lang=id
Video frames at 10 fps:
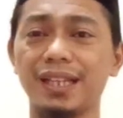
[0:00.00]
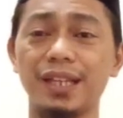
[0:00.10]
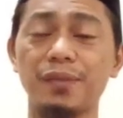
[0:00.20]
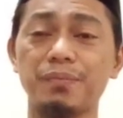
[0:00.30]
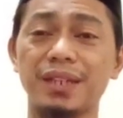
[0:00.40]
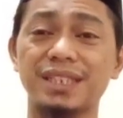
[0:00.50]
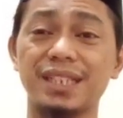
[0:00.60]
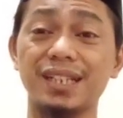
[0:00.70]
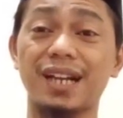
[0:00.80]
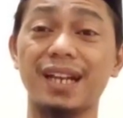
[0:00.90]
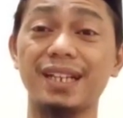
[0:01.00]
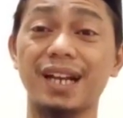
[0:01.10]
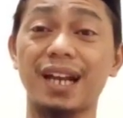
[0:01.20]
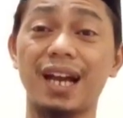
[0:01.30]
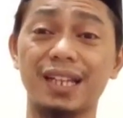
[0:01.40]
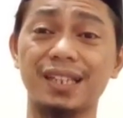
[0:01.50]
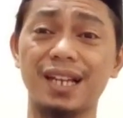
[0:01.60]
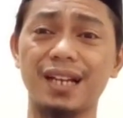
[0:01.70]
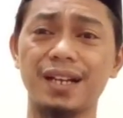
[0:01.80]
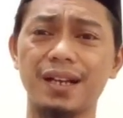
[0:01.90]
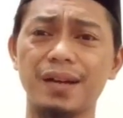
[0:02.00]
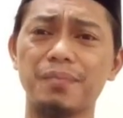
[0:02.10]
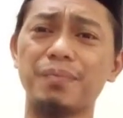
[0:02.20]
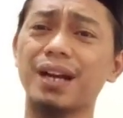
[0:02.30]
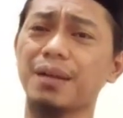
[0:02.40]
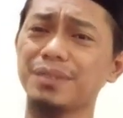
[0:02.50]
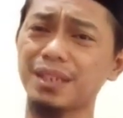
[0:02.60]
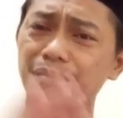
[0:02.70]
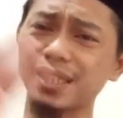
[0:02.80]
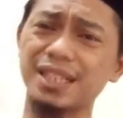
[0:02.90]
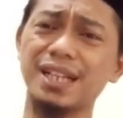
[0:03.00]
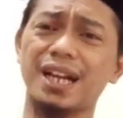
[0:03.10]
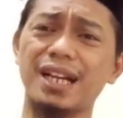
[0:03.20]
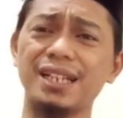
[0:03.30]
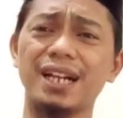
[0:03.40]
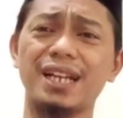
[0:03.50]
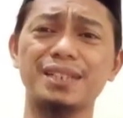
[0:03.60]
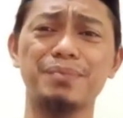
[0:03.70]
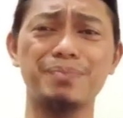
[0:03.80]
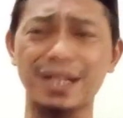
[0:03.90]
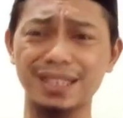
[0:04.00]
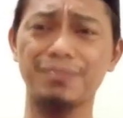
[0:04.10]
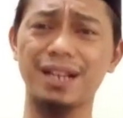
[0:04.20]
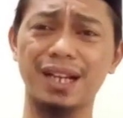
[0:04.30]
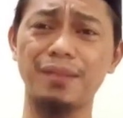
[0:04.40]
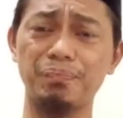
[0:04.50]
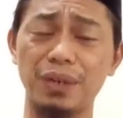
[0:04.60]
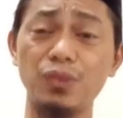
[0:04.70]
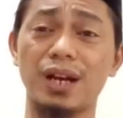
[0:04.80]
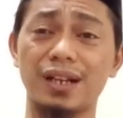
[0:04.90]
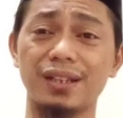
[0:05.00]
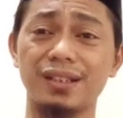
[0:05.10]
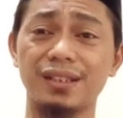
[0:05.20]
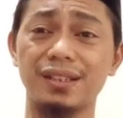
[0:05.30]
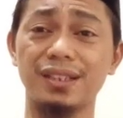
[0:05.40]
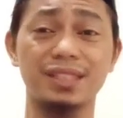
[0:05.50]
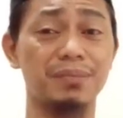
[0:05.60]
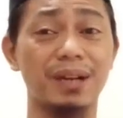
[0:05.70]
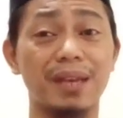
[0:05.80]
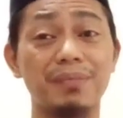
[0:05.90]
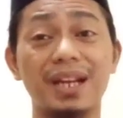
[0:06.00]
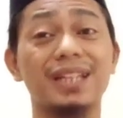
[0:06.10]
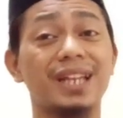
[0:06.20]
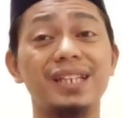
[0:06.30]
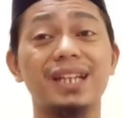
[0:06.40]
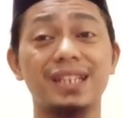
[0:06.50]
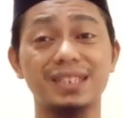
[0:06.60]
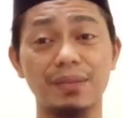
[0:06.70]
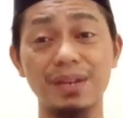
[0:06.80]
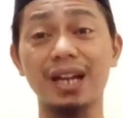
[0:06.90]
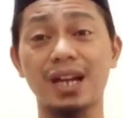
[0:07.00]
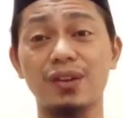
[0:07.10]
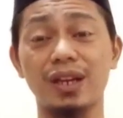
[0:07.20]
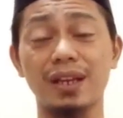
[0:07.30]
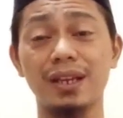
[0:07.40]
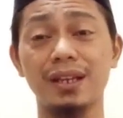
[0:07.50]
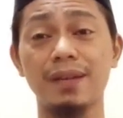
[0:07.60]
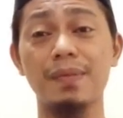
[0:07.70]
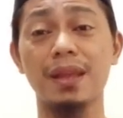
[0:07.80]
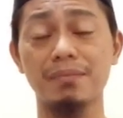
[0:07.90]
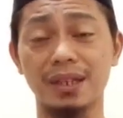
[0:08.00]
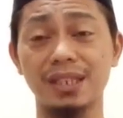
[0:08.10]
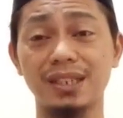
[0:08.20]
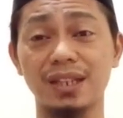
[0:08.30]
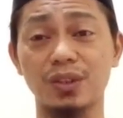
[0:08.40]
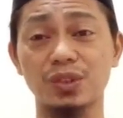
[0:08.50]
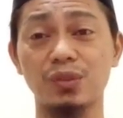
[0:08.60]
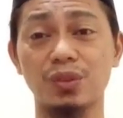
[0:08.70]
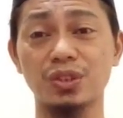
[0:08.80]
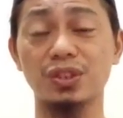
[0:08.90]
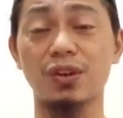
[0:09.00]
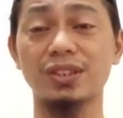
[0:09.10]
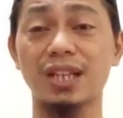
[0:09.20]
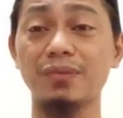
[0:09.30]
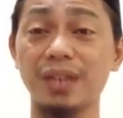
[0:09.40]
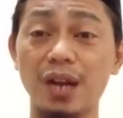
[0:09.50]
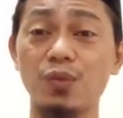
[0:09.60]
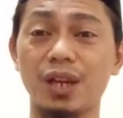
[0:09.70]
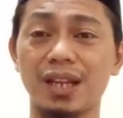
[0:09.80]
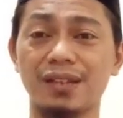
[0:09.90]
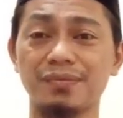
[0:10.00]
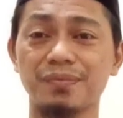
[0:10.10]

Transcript: bersedekah dengan harta, maka bisa bersedekah dengan memaksimalkan peluang sebagaimana tadi yang disabdakan oleh baginda Rasulullah SAW di awal.